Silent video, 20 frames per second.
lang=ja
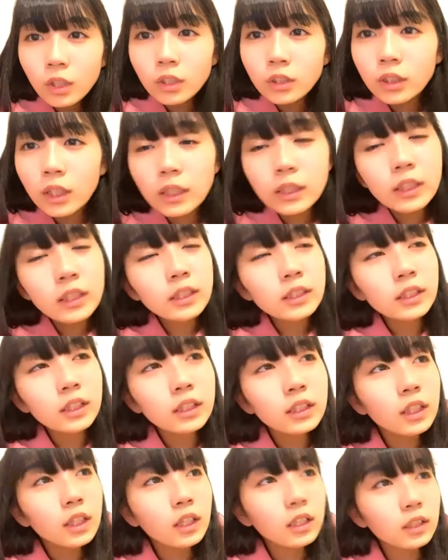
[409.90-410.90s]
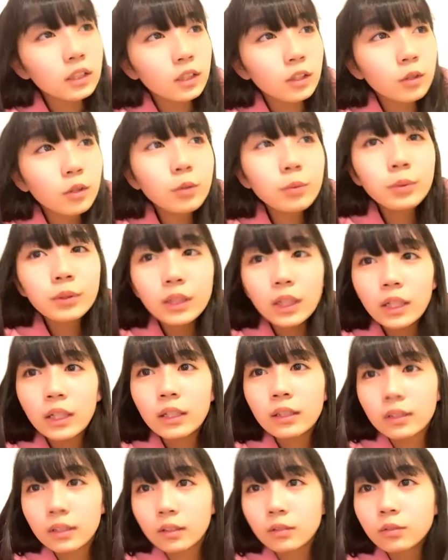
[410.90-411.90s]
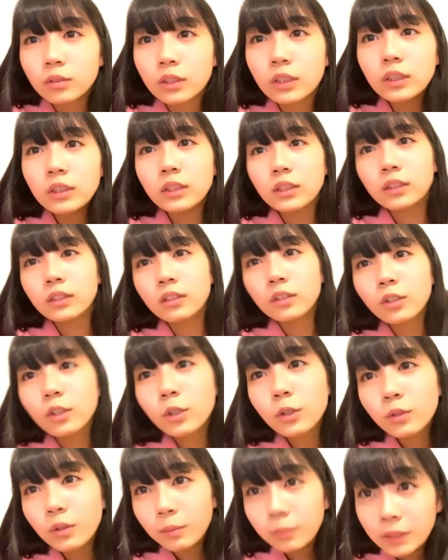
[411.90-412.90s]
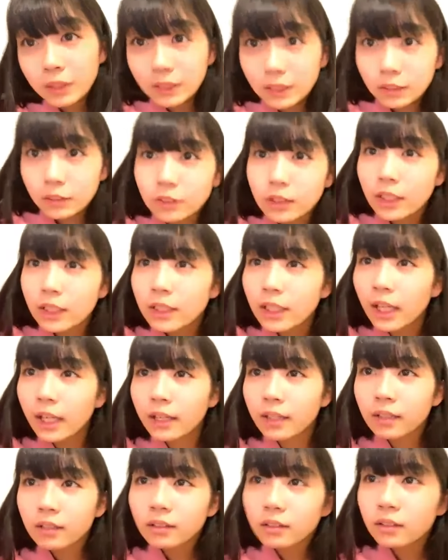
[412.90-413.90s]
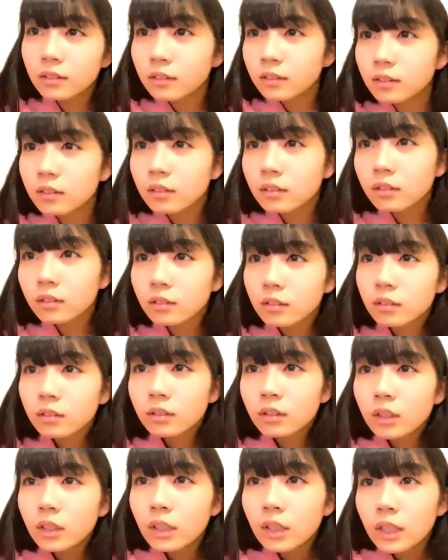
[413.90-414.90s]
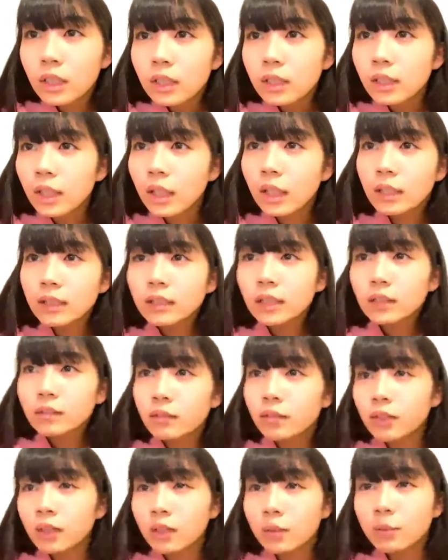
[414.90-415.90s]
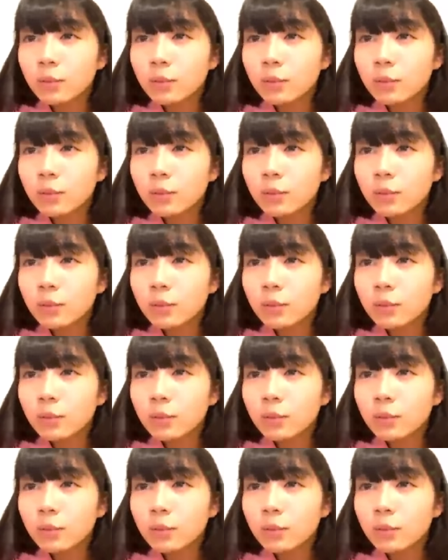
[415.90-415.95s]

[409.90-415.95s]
3年生に上がってほぼなかったのに今日はめちゃくちゃ痛い中ちゃんは